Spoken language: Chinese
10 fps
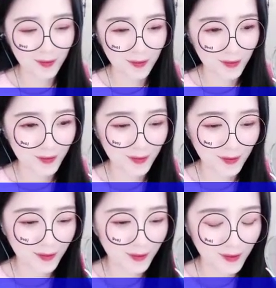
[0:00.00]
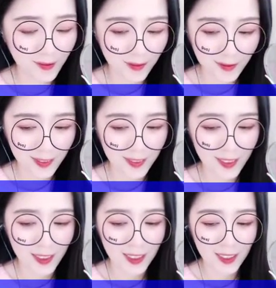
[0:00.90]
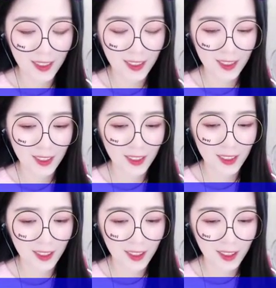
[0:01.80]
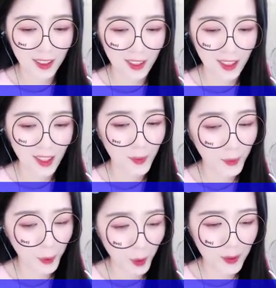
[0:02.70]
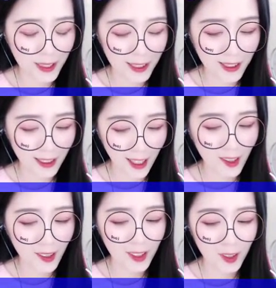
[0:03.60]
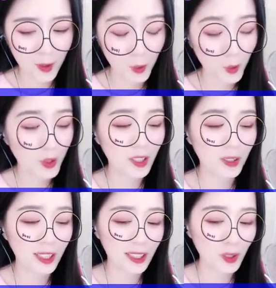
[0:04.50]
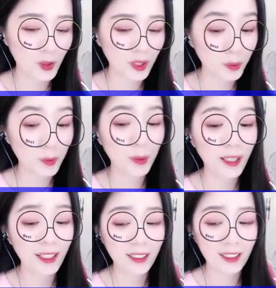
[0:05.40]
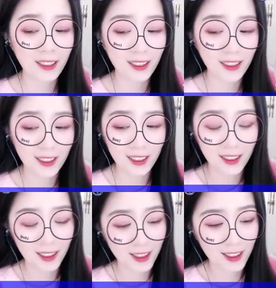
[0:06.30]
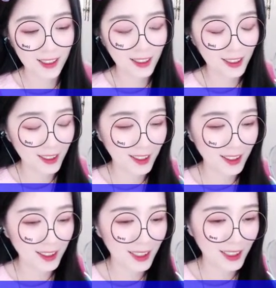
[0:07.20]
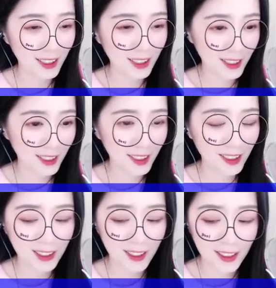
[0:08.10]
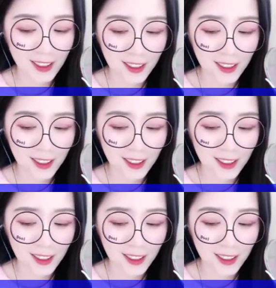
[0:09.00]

他眉峰微动，不可能啊，本王对美人一向过目不忘，若是见过的怎么会忘记？